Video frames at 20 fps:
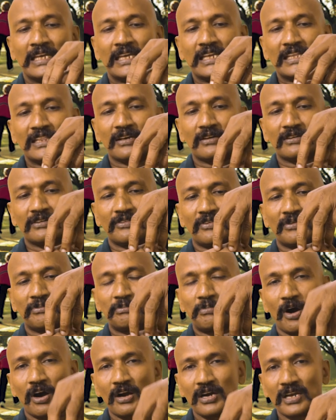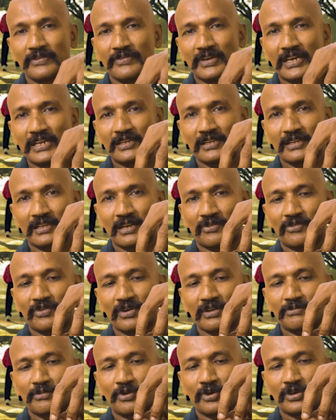இந்த பாடி வெயிட் இதில்
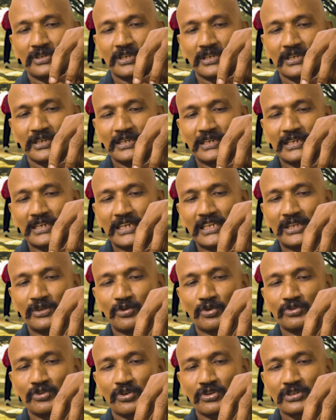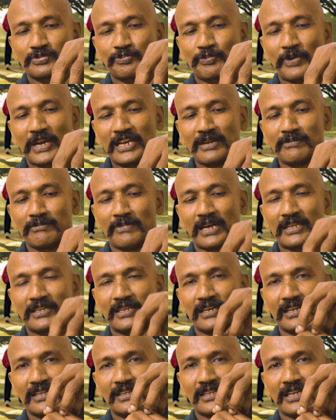விழும்போது இது வந்து ஒரு ஸ்ப்ரிங்
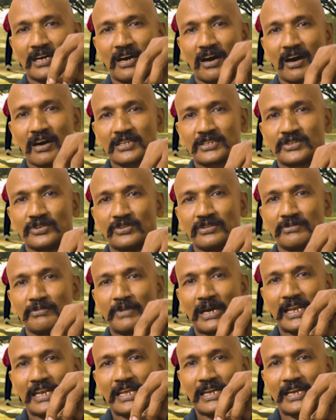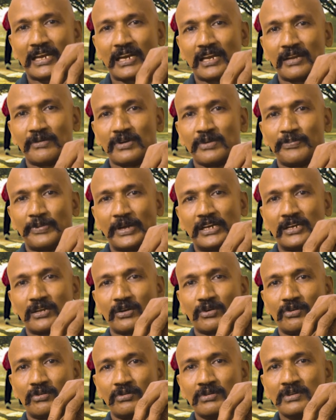மாதிரி இந்த ஆர்ச் வந்து மேலேயும் கீழே இப்படி
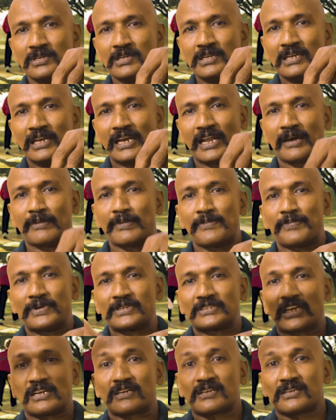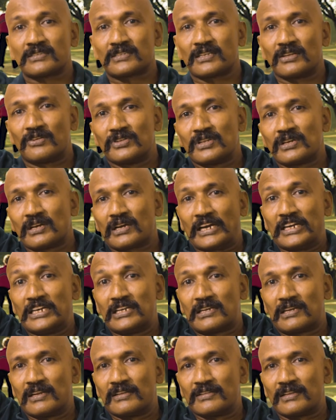போயிட்டுருக்கும் நாம் இப்போ சர்க்கஸில் வந்து
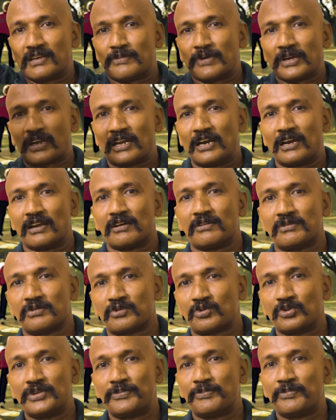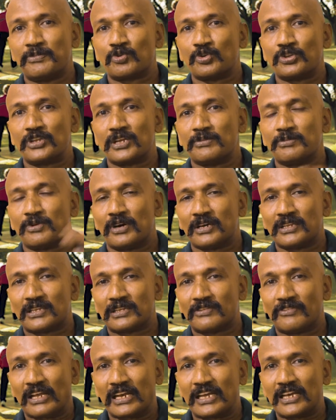ஹைட்லேருந்து நம்ம கீழே குதி குதிக்கும்போது
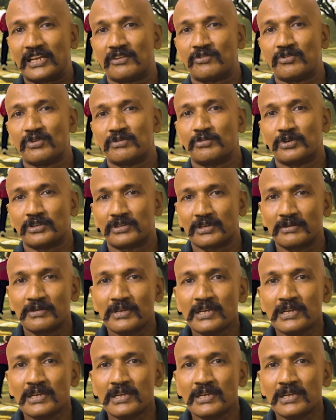அந்த வலையில் விழும்போது